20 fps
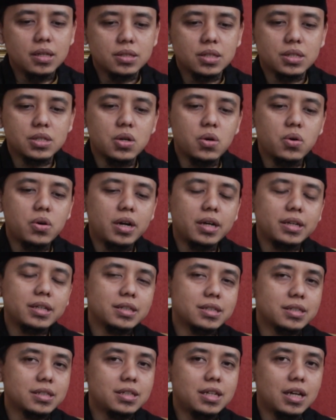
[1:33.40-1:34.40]
Seseorang
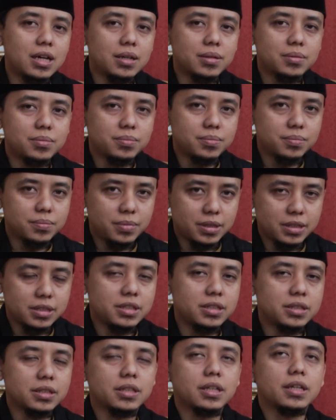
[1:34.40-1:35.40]
yang sedang
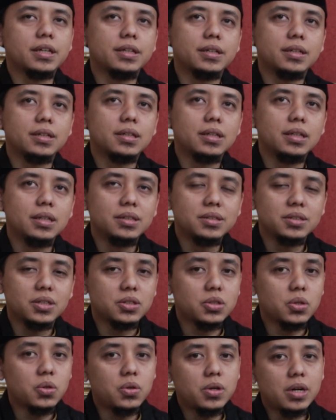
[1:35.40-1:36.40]
bercinta,
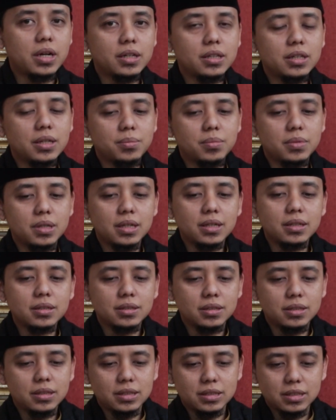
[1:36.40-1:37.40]
seseorang yang
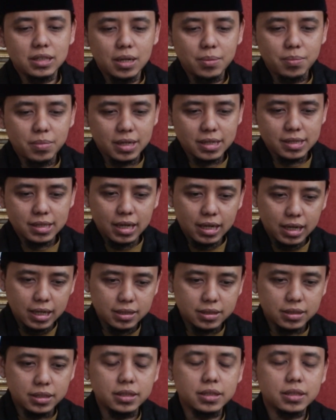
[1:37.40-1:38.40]
mengerti, sedang
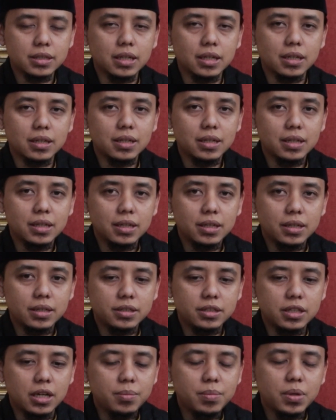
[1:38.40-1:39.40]
merasakan cinta,
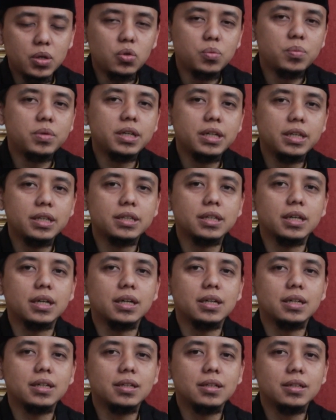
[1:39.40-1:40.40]
yang baru menikah,